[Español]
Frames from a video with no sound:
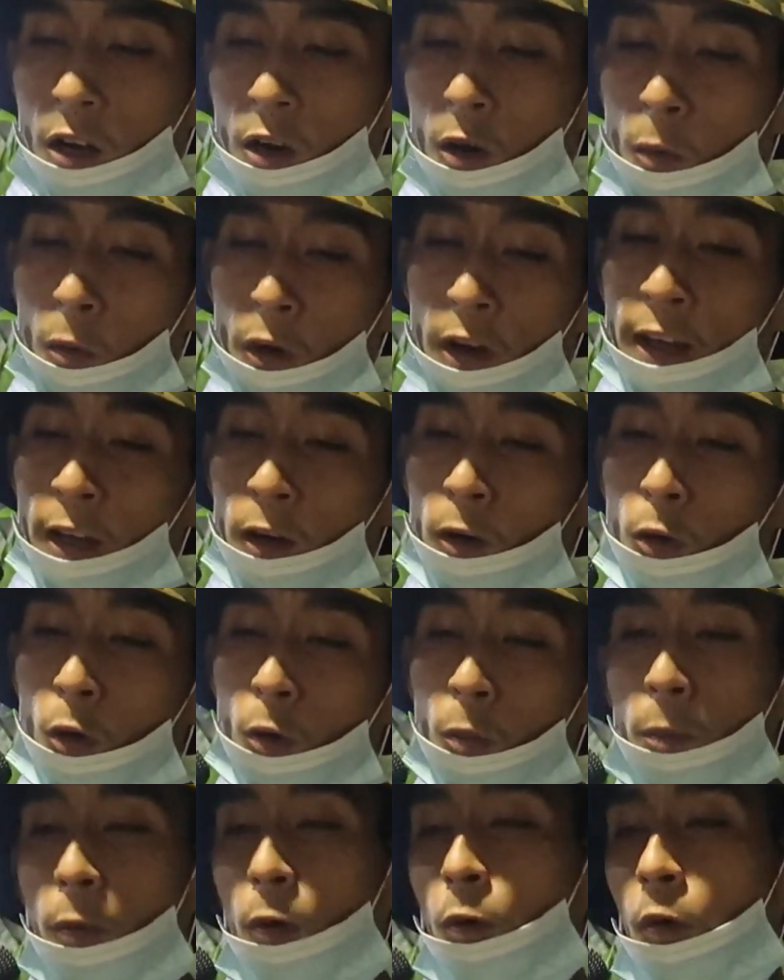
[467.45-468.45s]
como le digo,
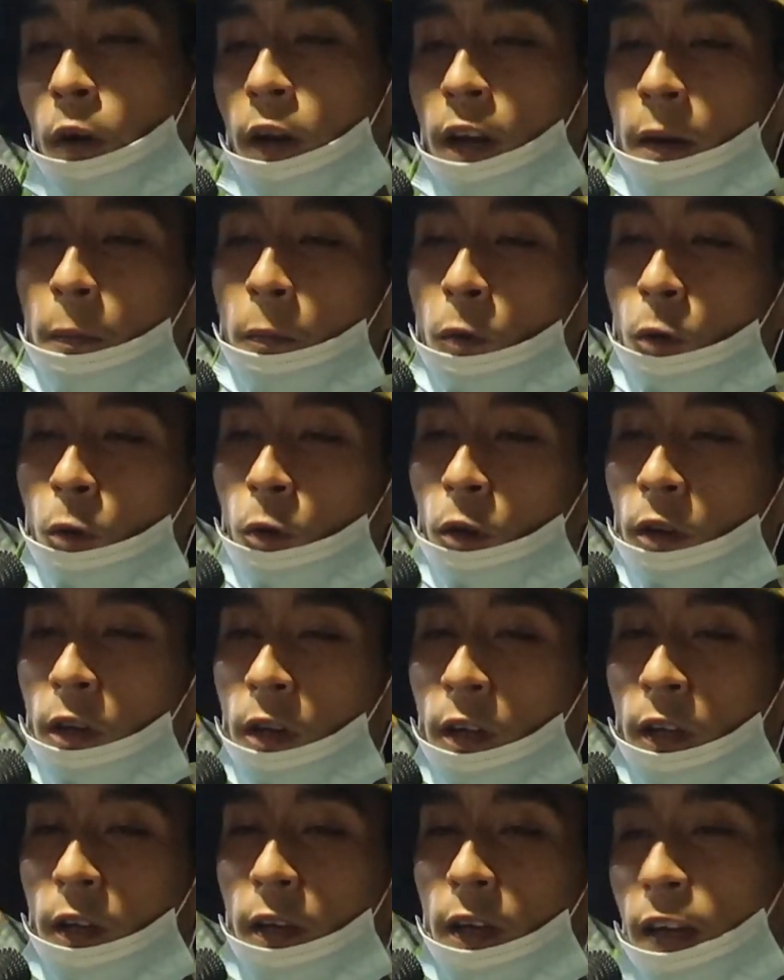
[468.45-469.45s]
compongo al amor,
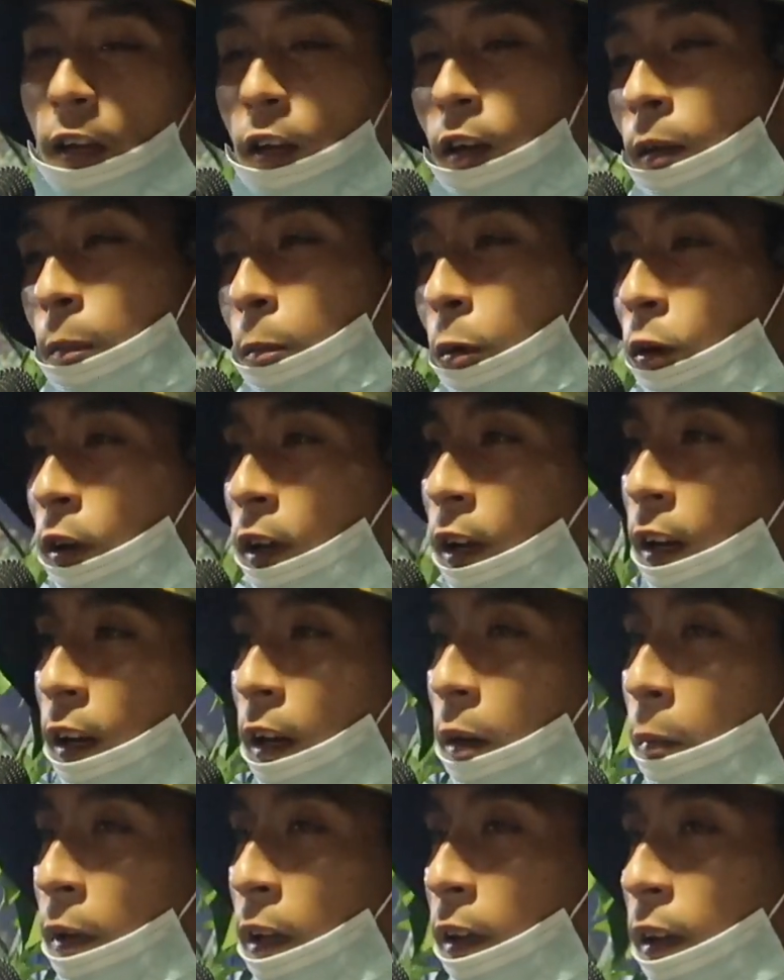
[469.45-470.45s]
eh, porque
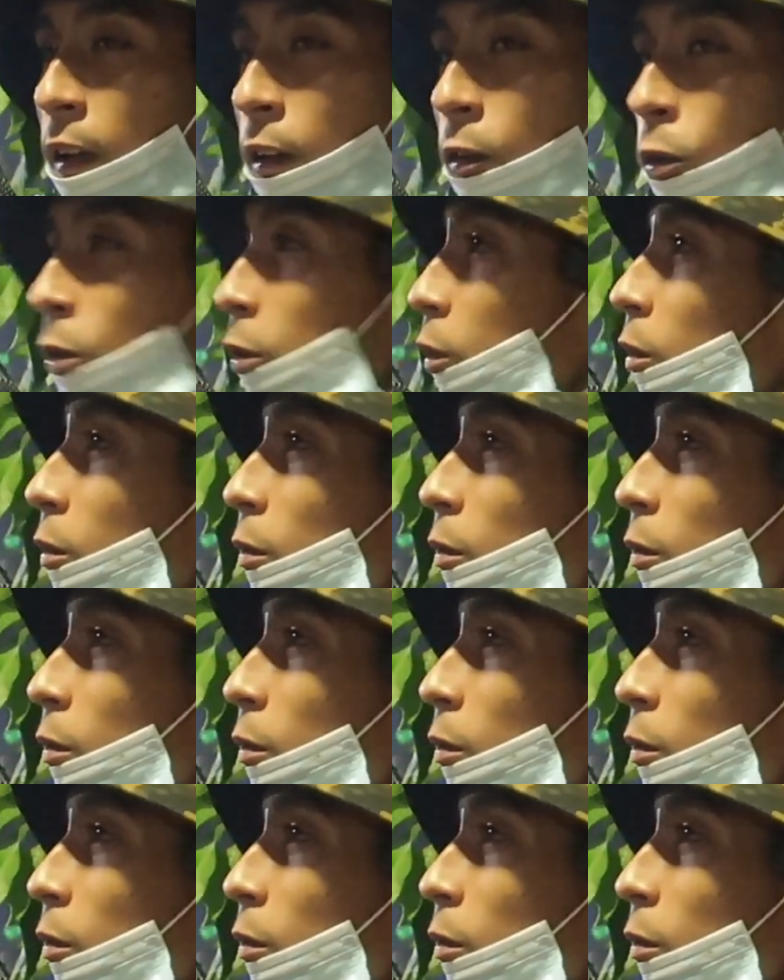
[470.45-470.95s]
realmente yo,